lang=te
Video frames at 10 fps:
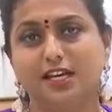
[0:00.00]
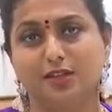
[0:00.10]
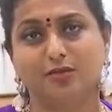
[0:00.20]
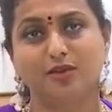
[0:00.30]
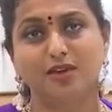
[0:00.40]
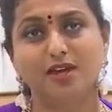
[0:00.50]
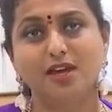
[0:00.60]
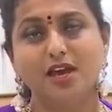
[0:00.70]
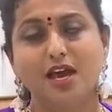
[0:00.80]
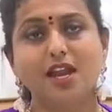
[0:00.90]
చేయలేదు
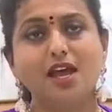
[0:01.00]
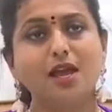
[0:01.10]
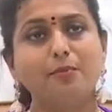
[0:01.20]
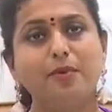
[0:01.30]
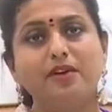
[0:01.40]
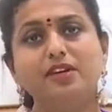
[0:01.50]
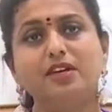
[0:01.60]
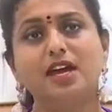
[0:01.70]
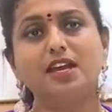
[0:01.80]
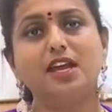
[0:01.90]
అలాగే
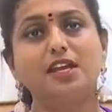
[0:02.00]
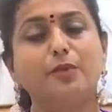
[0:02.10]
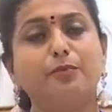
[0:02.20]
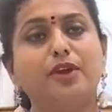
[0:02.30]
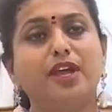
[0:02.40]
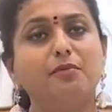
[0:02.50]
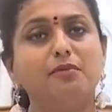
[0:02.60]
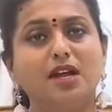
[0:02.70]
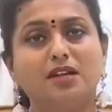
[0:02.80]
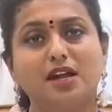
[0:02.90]
పవన్ కళ్యాణ్ ఎప్పుడు
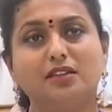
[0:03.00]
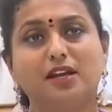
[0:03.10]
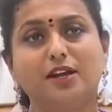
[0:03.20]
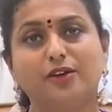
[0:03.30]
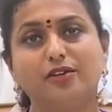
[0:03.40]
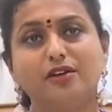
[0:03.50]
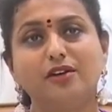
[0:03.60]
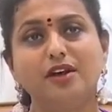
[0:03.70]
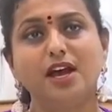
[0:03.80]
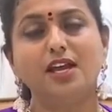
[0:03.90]
ఏం మాట్లాడతాడో
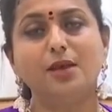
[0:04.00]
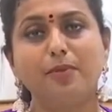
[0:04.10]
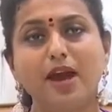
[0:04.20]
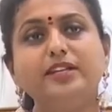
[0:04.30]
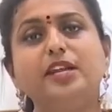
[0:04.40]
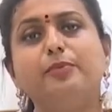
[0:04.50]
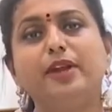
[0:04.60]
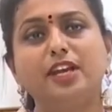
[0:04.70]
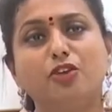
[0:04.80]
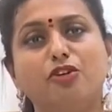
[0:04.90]
ఆయన పార్టీ
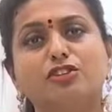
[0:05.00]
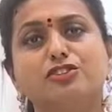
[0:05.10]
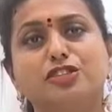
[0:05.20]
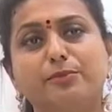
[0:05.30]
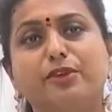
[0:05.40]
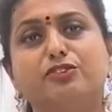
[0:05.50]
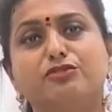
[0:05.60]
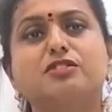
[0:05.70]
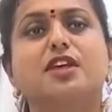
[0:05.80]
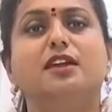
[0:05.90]
పెట్టిన రోజు నుంచే
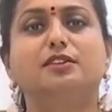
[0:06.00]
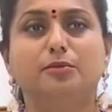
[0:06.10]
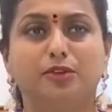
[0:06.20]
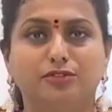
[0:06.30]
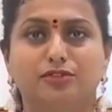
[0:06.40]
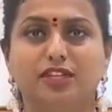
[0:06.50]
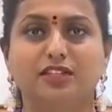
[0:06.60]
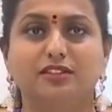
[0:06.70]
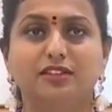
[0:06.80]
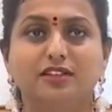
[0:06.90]
మీరు చూస్తే
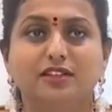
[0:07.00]
అర్థమవుతుంది